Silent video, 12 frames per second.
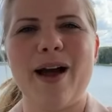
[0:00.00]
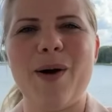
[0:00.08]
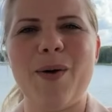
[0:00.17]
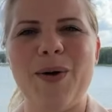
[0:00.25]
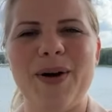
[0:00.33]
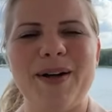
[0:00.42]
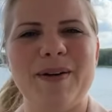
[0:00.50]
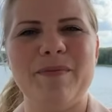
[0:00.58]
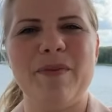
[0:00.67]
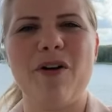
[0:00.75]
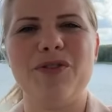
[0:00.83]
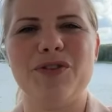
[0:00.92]
auch
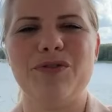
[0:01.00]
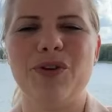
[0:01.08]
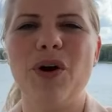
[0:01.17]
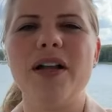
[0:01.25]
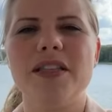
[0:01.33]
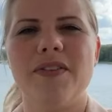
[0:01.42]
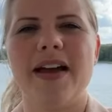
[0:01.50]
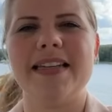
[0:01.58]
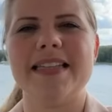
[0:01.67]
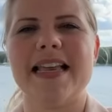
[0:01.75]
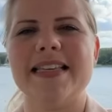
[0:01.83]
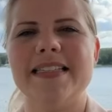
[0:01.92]
ähm, auf Schiff und
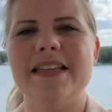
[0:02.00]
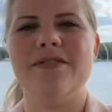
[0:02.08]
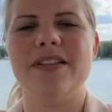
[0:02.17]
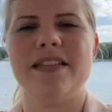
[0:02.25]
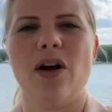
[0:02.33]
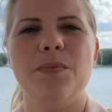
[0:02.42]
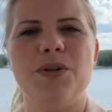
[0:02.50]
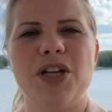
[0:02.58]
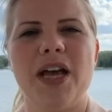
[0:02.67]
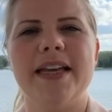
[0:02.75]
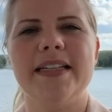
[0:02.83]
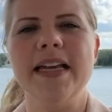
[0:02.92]
Kreuzfahrten. Das heißt, ihr wisst auch
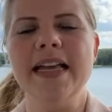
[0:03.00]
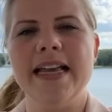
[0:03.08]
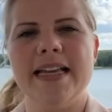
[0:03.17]
Bescheid.